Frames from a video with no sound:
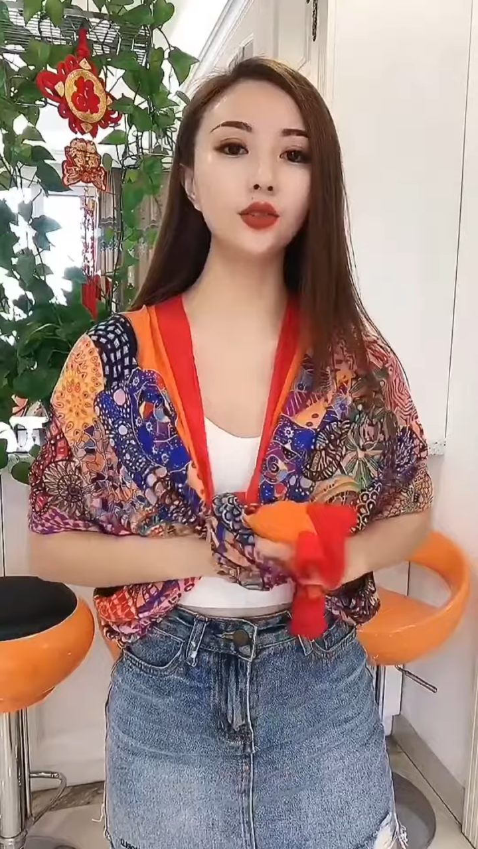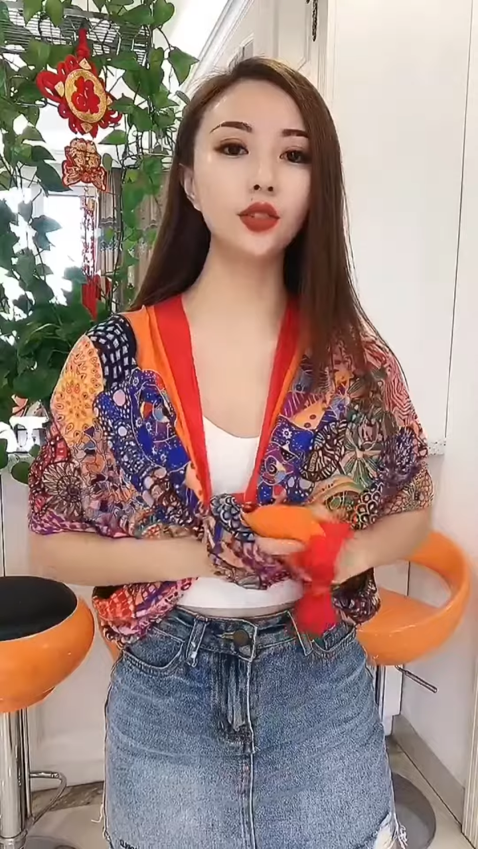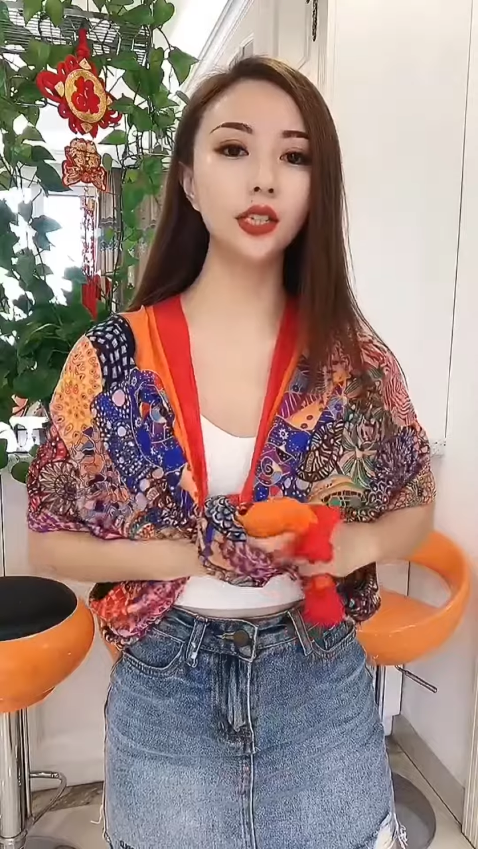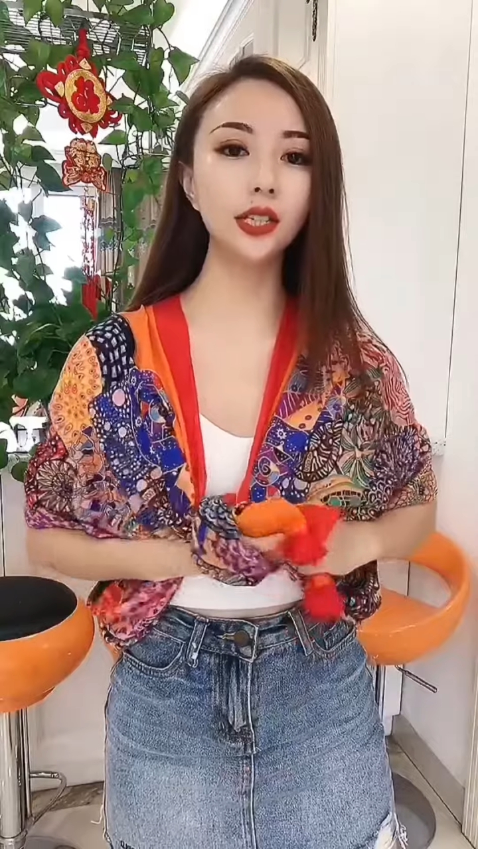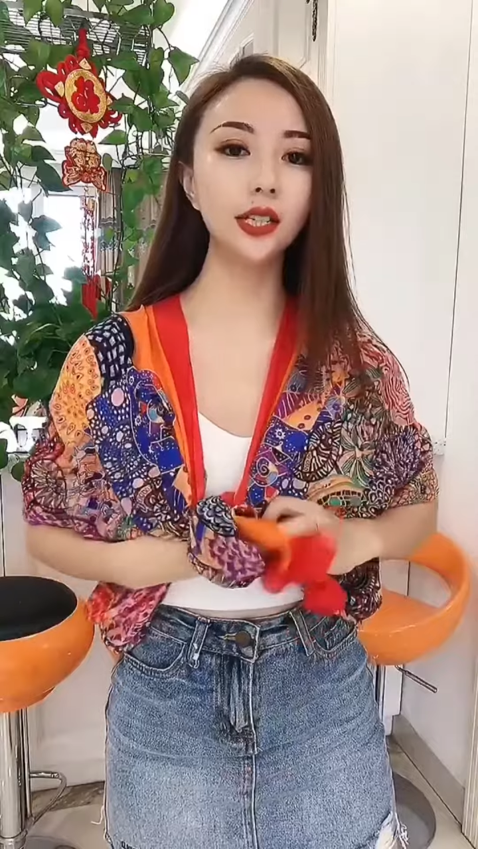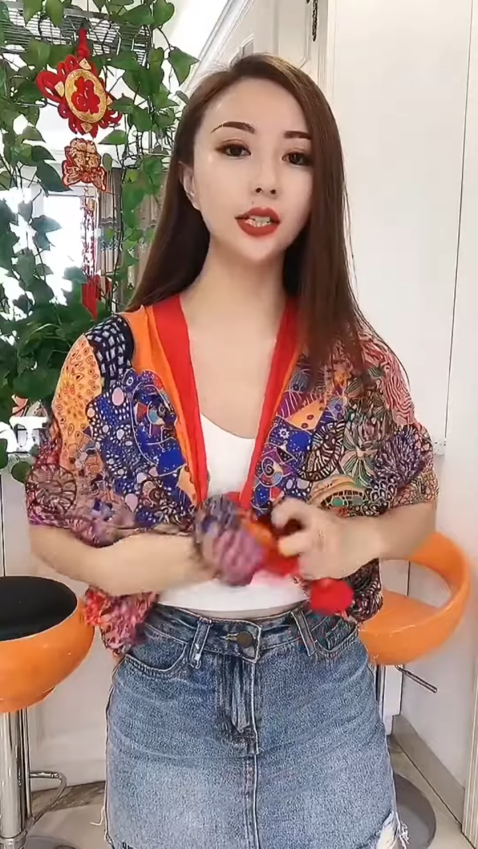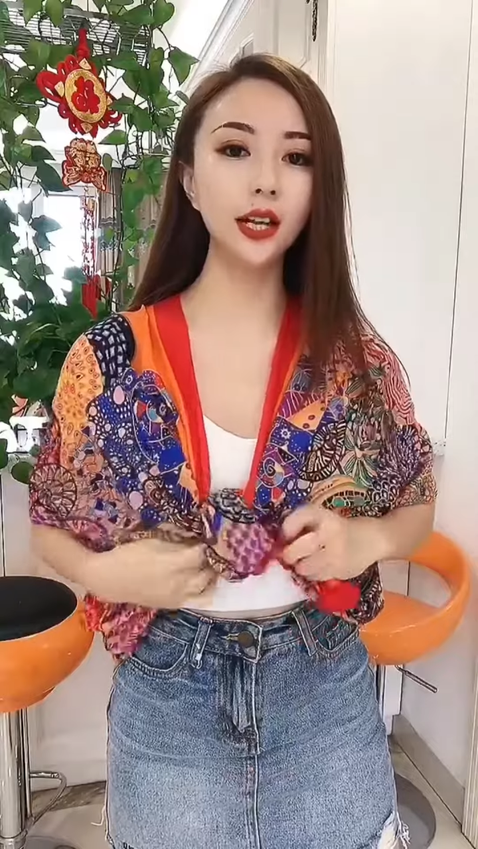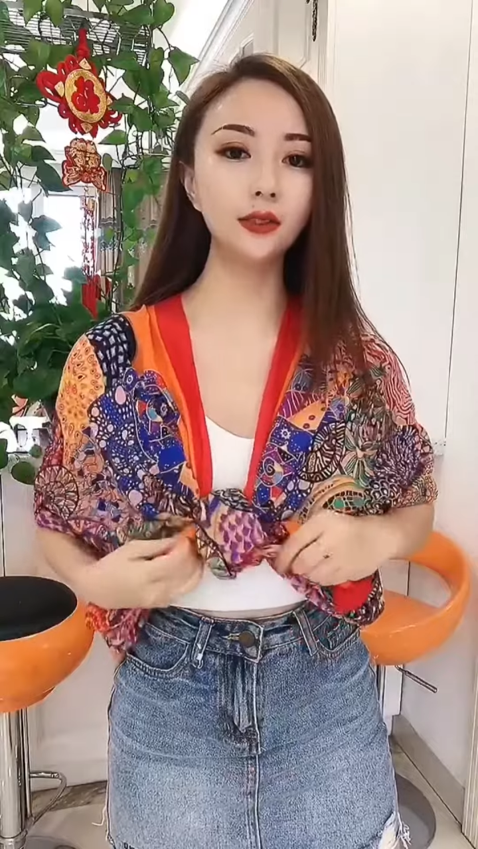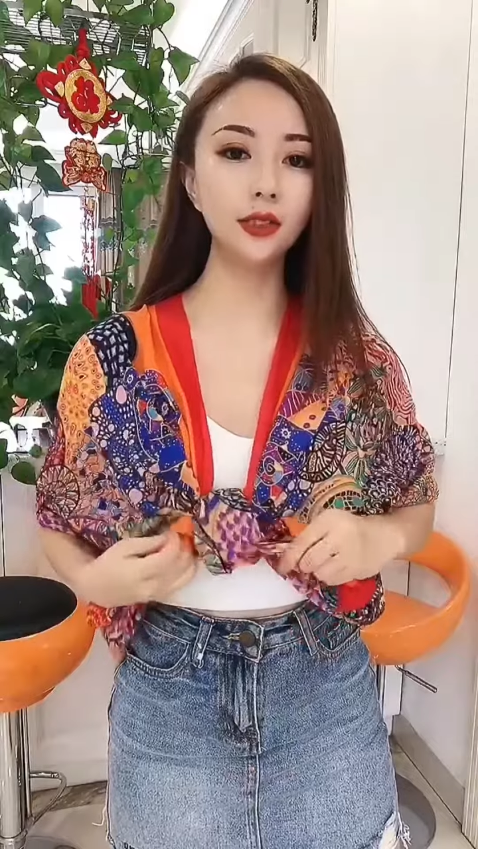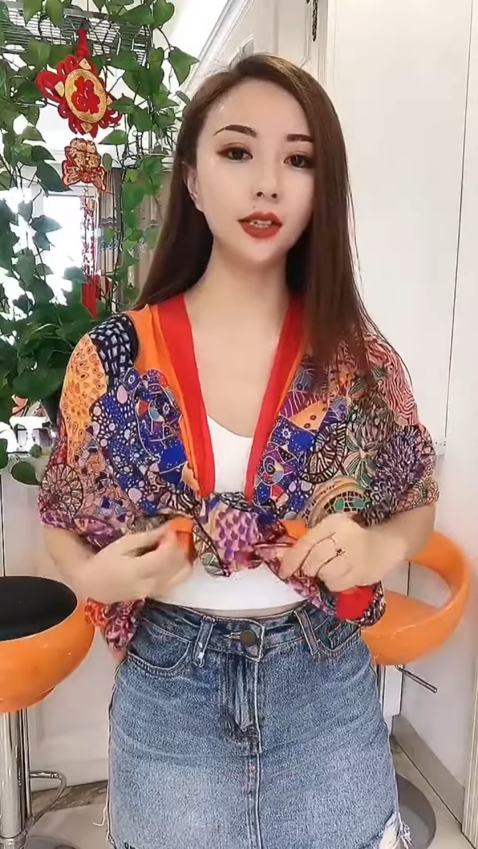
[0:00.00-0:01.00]
就是这个
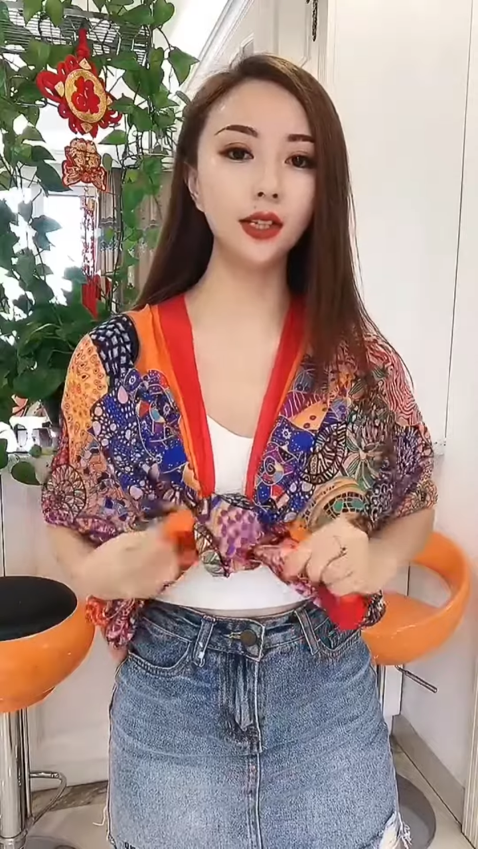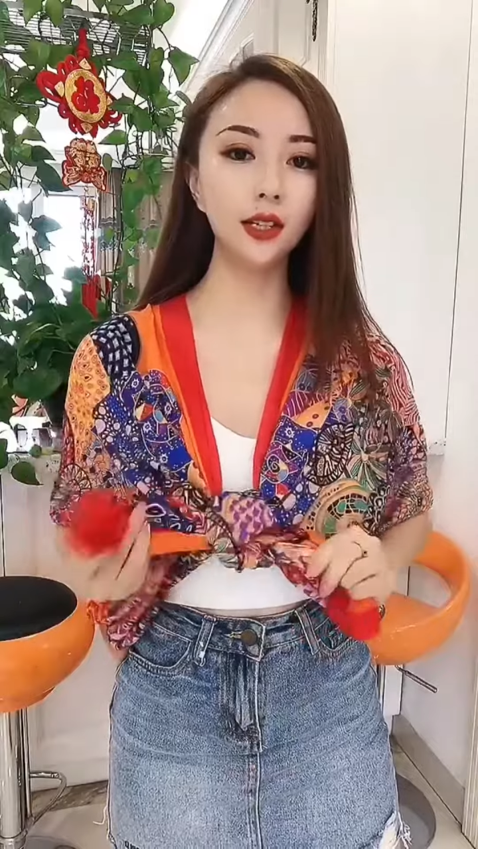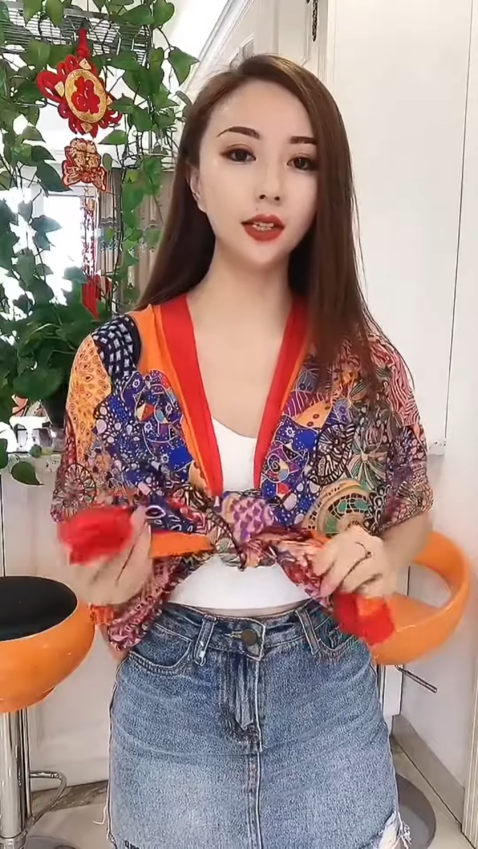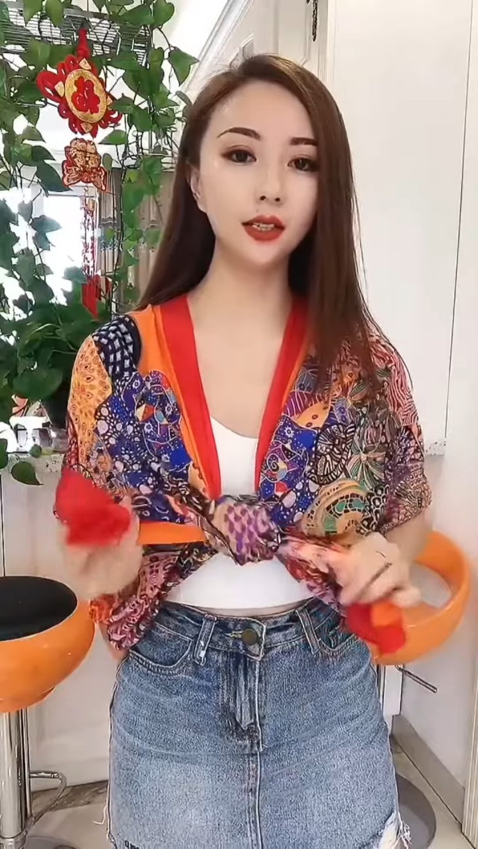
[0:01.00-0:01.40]
样子的